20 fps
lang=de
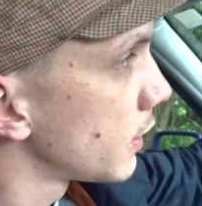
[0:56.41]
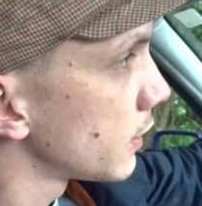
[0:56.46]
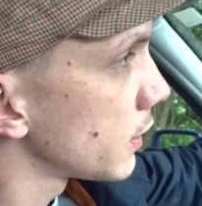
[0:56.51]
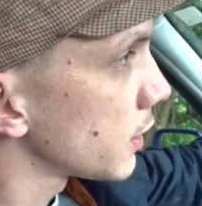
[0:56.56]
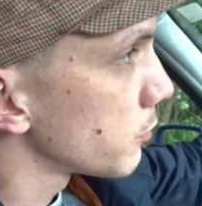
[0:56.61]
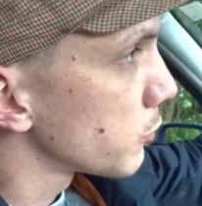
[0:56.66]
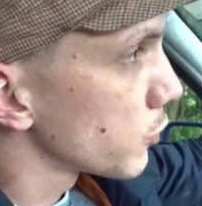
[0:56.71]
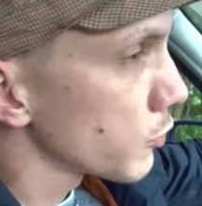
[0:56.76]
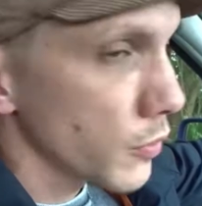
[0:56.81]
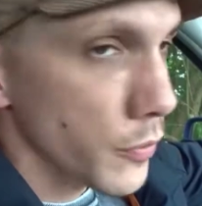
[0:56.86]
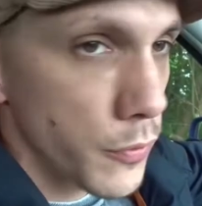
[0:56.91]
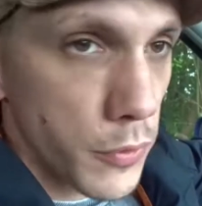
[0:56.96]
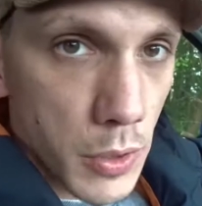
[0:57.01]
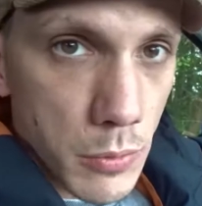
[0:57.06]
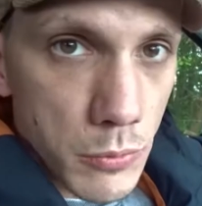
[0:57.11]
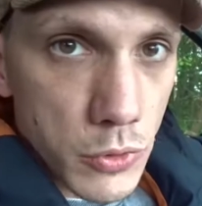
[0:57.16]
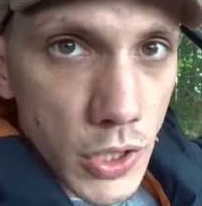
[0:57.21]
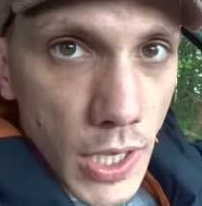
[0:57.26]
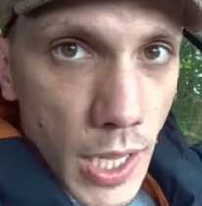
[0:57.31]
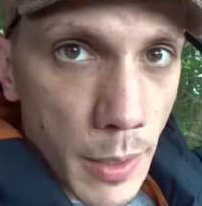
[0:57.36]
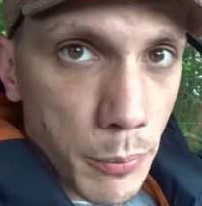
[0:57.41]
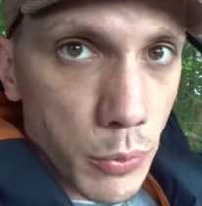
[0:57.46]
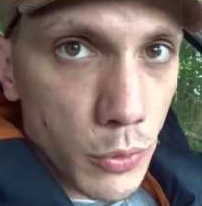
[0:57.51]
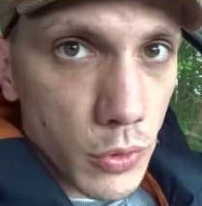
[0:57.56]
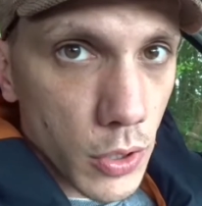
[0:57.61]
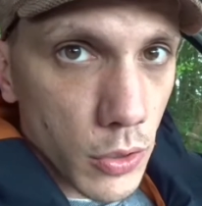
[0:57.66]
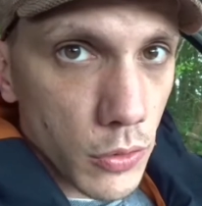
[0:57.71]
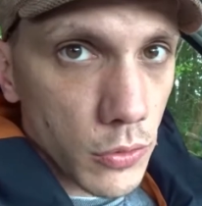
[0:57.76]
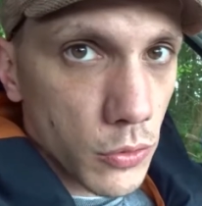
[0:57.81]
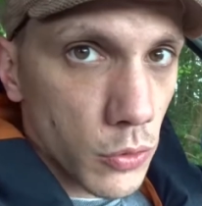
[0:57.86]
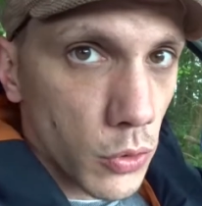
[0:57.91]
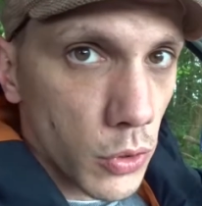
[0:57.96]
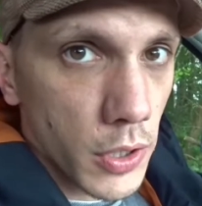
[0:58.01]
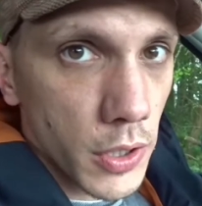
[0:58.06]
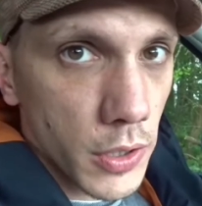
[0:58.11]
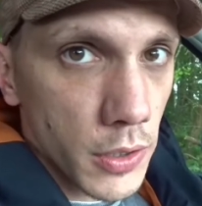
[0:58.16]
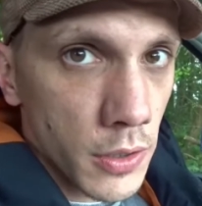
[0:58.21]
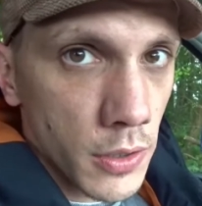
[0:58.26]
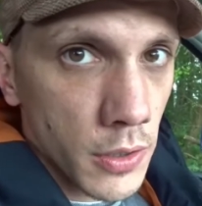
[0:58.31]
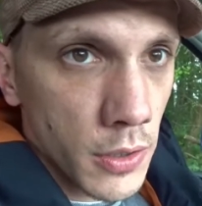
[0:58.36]
Dann müssen wir von dem Startpunkt aus
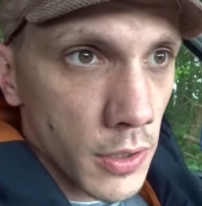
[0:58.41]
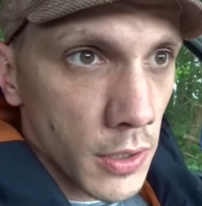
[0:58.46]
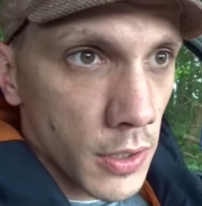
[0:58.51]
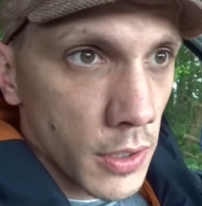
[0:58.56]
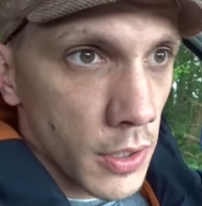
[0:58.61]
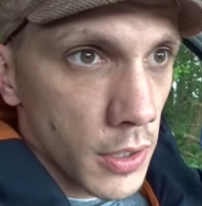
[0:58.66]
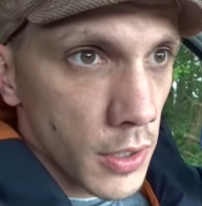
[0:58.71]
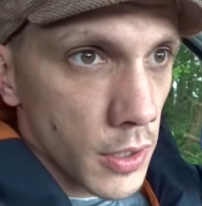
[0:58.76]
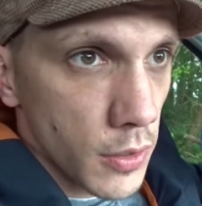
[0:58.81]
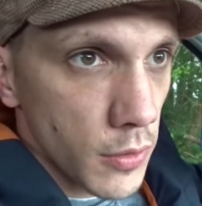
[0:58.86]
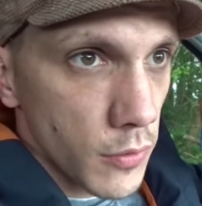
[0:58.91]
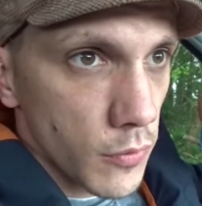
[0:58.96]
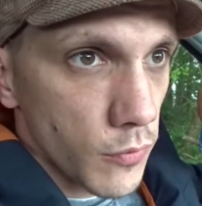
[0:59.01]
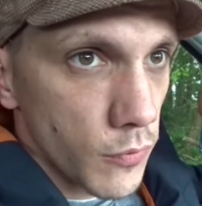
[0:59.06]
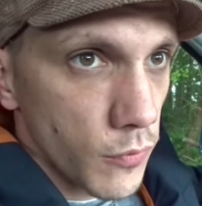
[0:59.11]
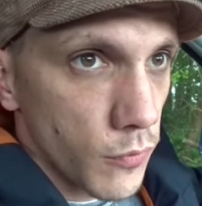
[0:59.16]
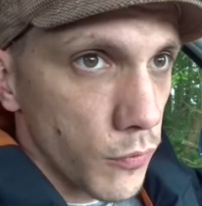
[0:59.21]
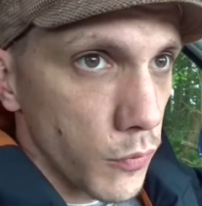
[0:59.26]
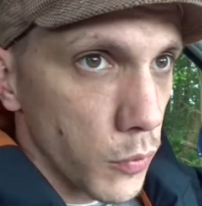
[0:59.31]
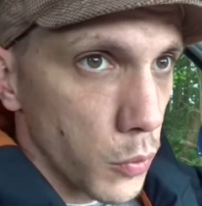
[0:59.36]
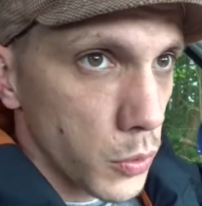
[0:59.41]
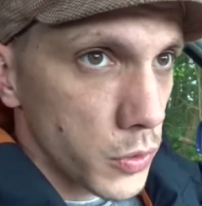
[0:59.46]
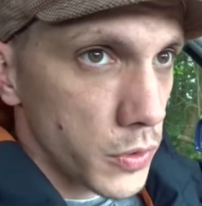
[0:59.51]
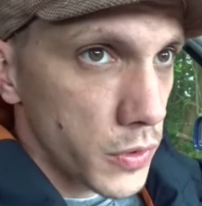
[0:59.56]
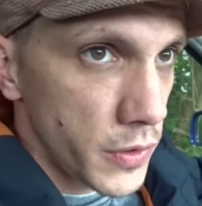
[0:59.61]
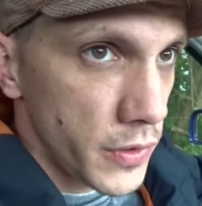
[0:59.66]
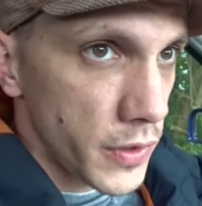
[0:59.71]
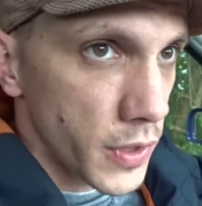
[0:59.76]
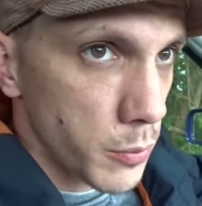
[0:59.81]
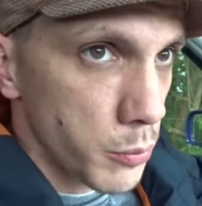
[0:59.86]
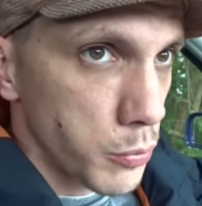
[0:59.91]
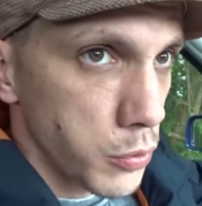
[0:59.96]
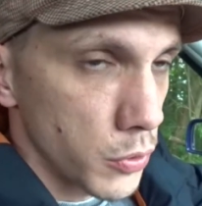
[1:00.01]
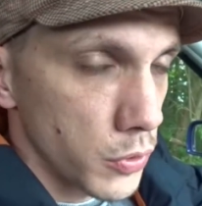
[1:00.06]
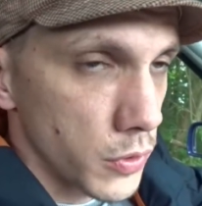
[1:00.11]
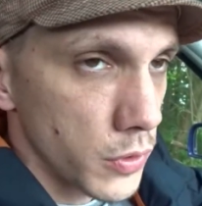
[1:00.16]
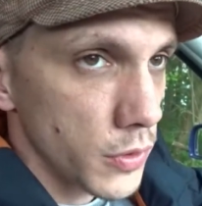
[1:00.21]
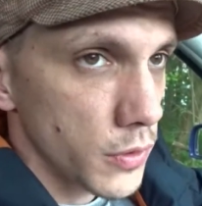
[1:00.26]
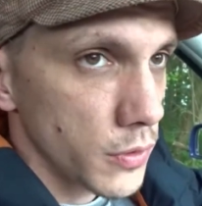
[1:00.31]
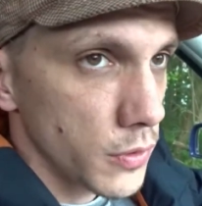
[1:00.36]
gucken, wo dieser
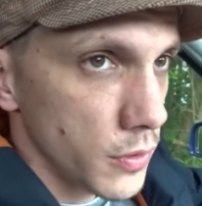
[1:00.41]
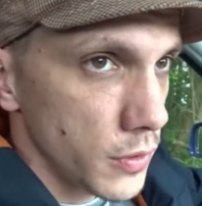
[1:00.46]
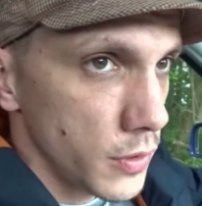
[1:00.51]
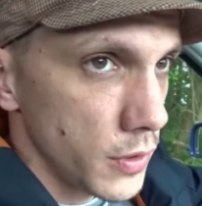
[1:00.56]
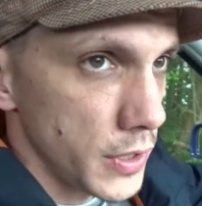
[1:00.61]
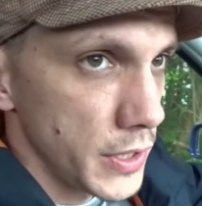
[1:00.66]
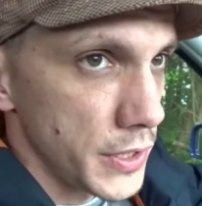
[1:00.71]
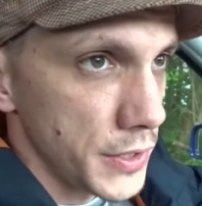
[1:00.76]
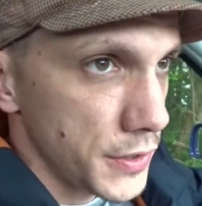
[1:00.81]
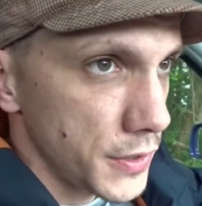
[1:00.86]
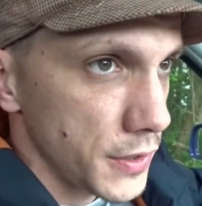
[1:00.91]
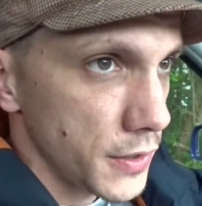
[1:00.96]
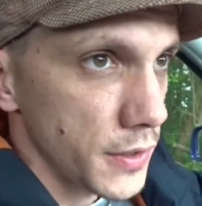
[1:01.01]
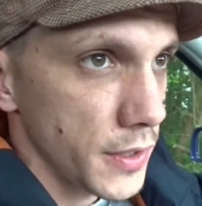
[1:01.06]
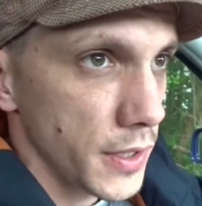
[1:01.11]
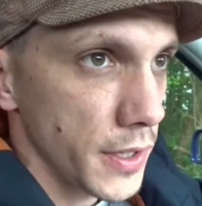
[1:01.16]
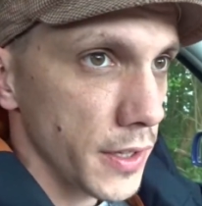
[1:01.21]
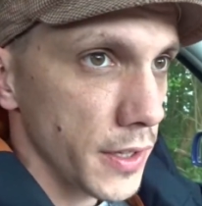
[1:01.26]
Punkt liegt, der